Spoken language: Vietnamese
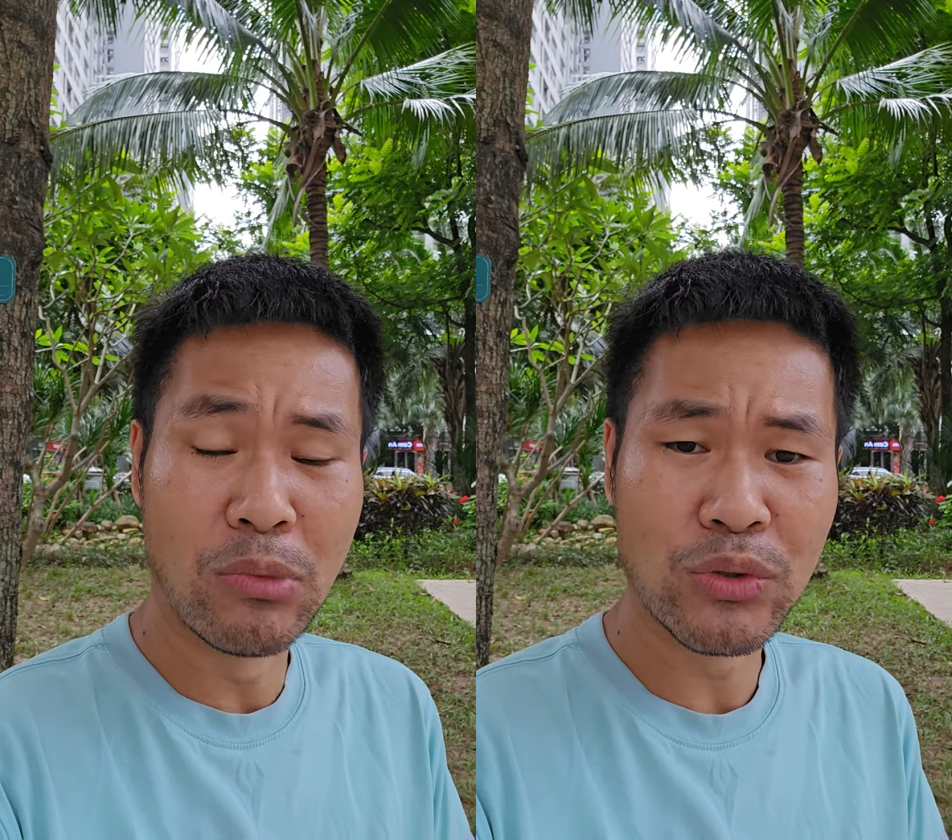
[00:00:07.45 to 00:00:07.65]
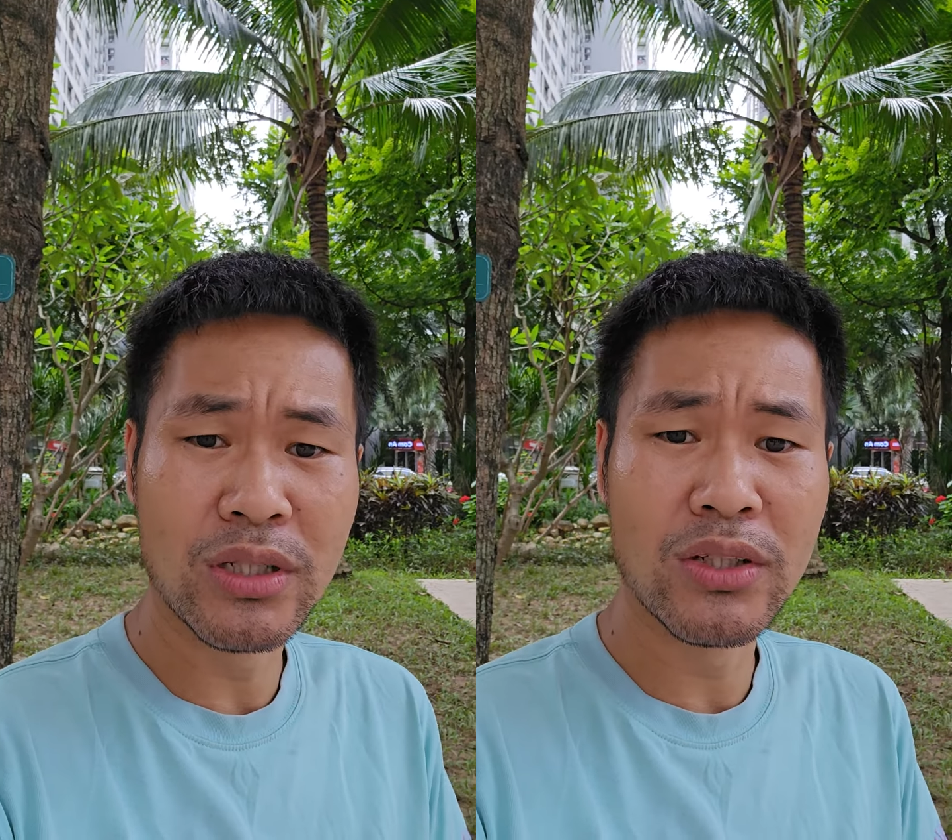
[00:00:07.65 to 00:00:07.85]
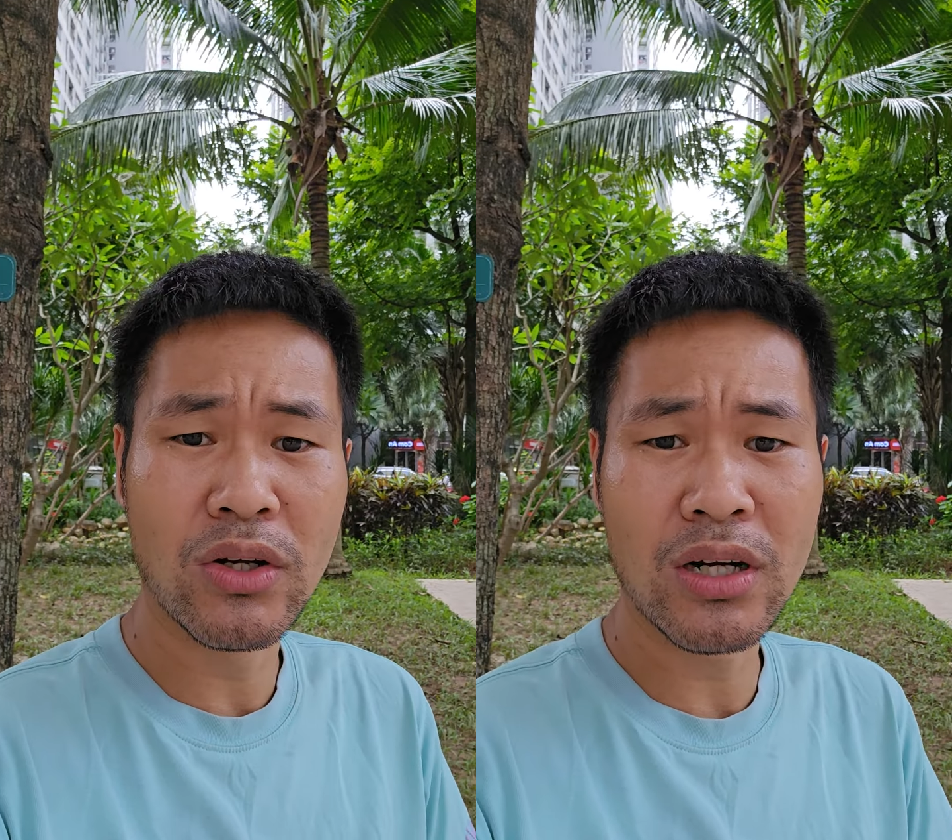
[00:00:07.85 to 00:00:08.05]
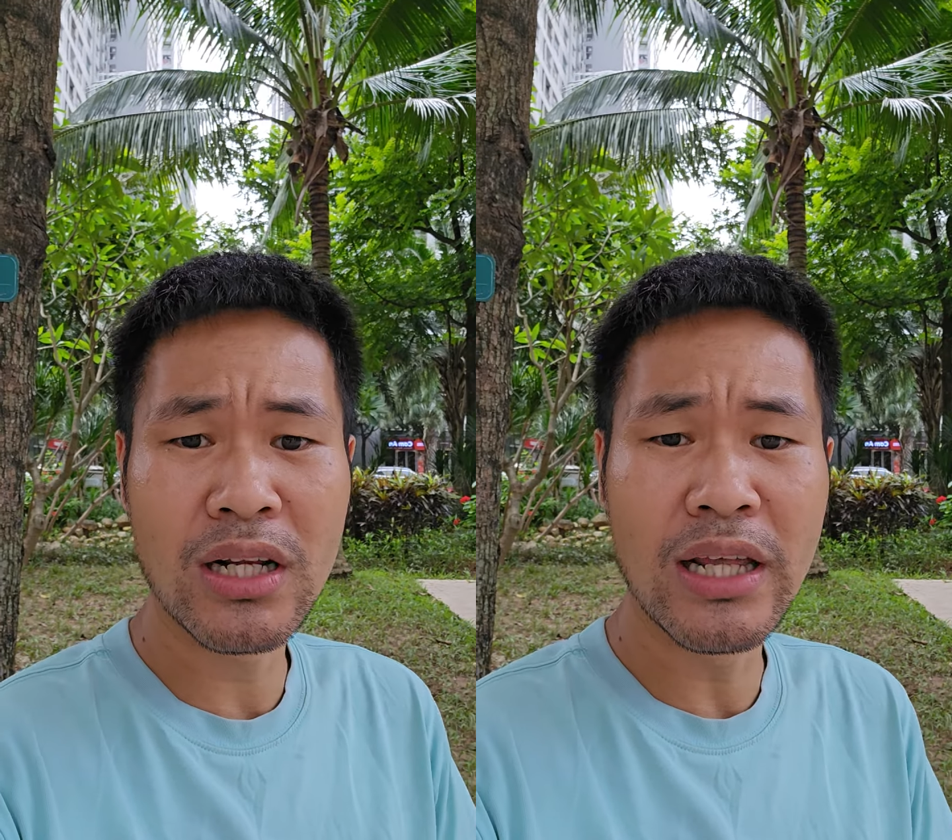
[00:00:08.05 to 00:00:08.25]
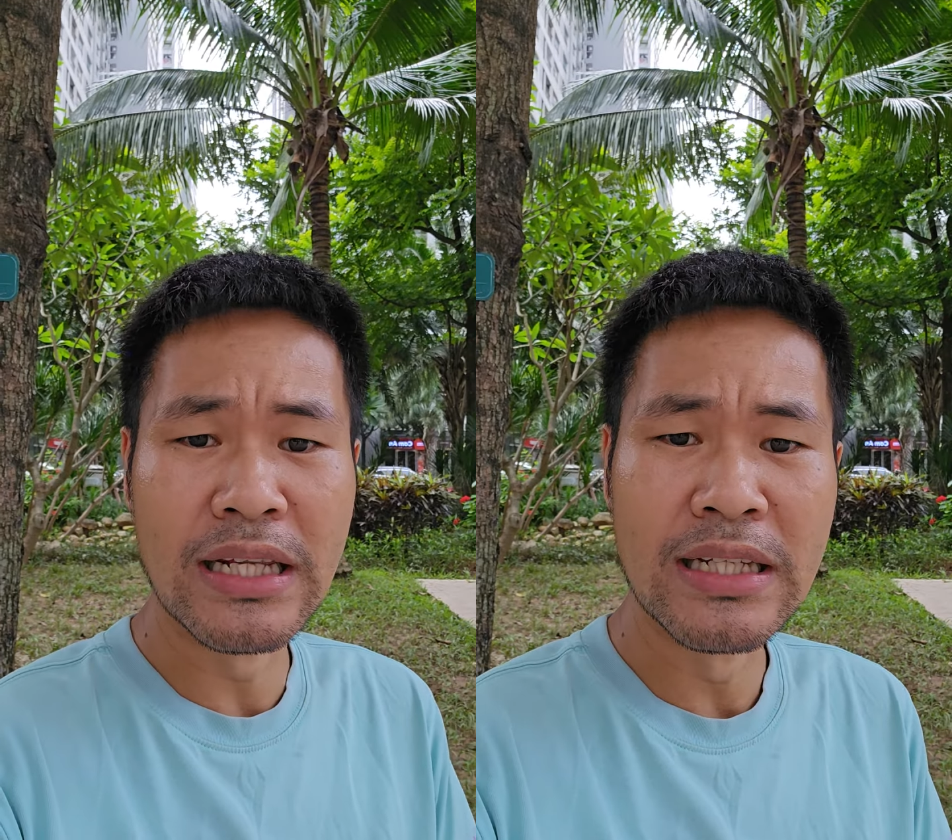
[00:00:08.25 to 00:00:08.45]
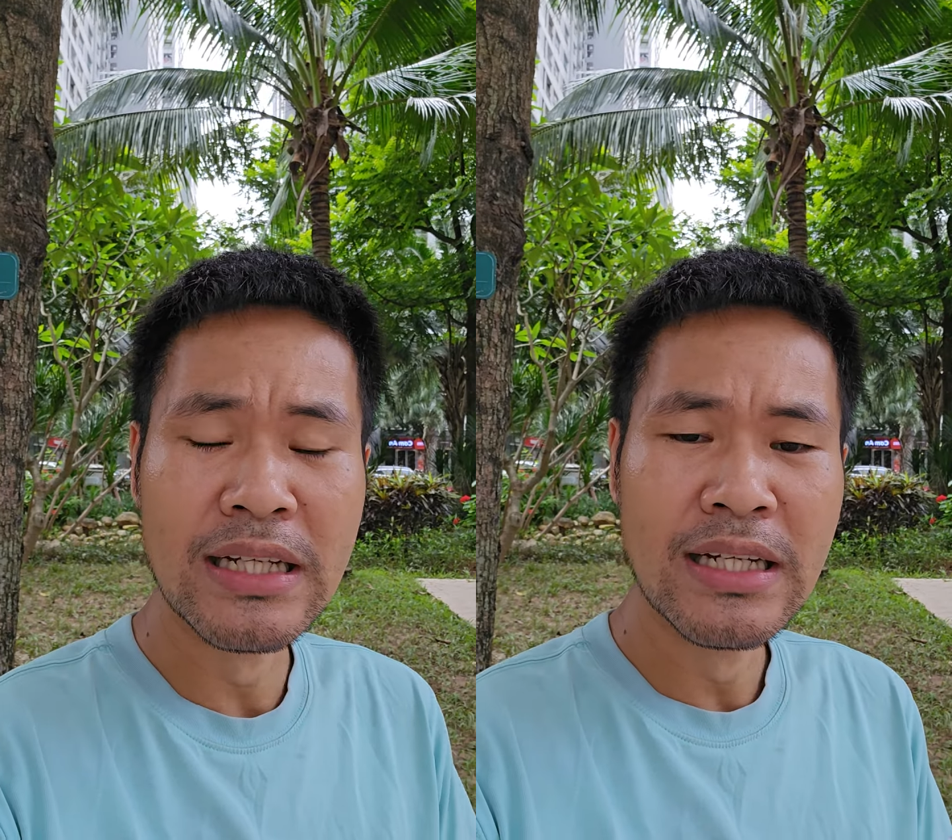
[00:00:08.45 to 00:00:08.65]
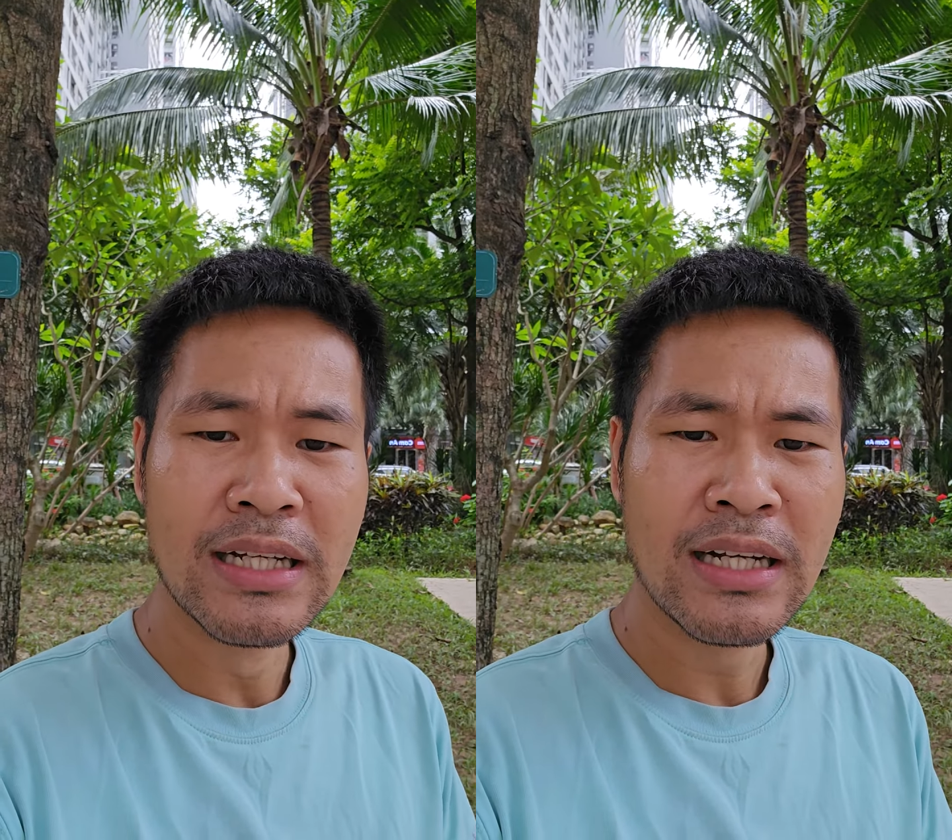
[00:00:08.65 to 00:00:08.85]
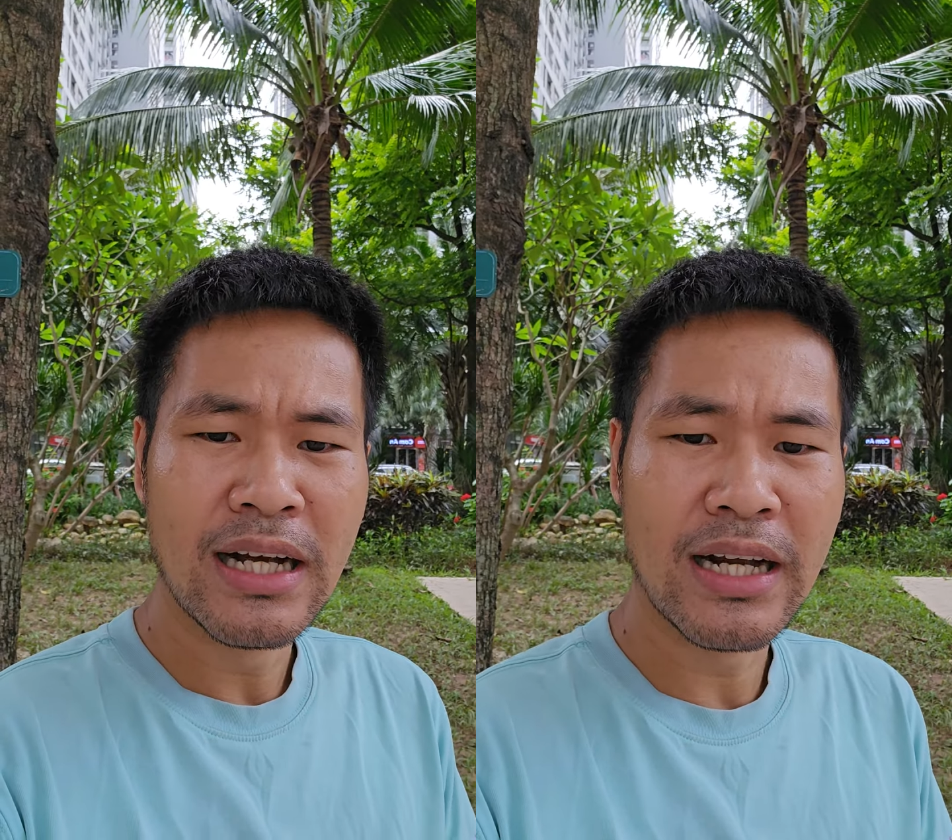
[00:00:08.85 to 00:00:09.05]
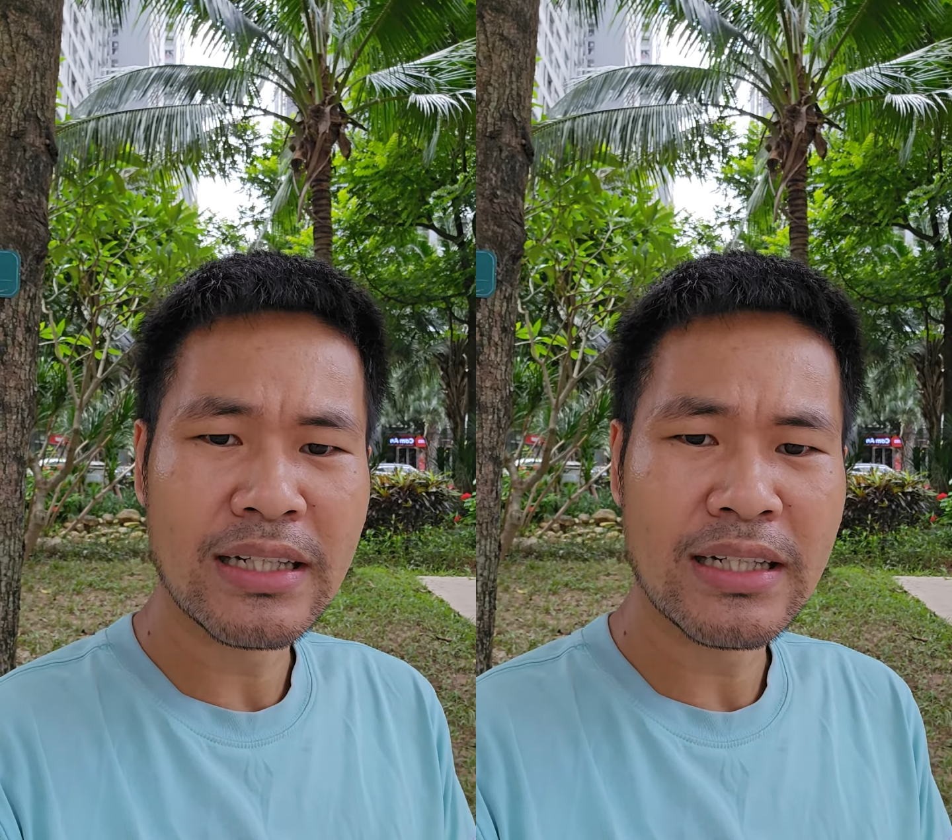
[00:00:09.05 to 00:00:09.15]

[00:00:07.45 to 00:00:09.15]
Một đó là đất nền, à,